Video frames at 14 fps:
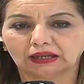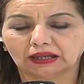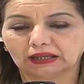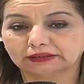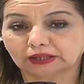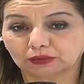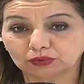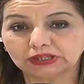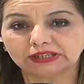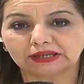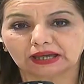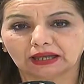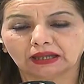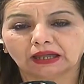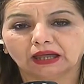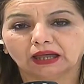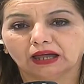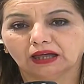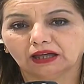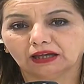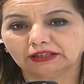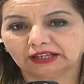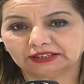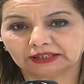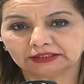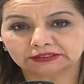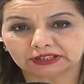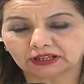الدولية آه، يعني
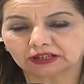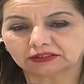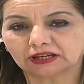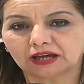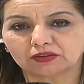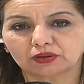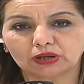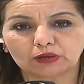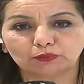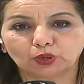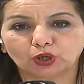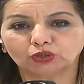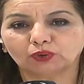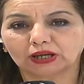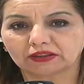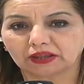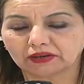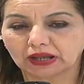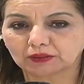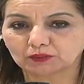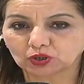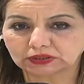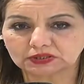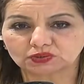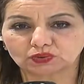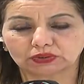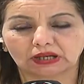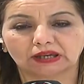عن طريقة حضر عن بعد وأيضا
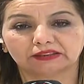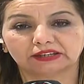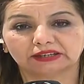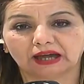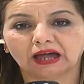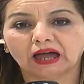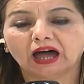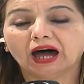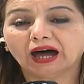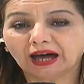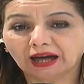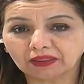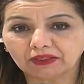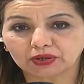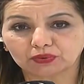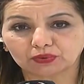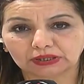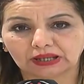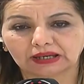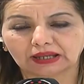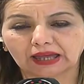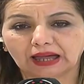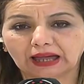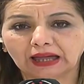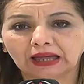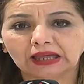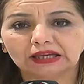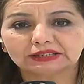المختصون الذين حضروا إلى
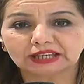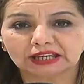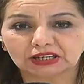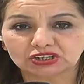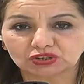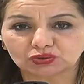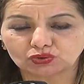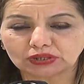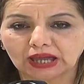القاعة سيجدون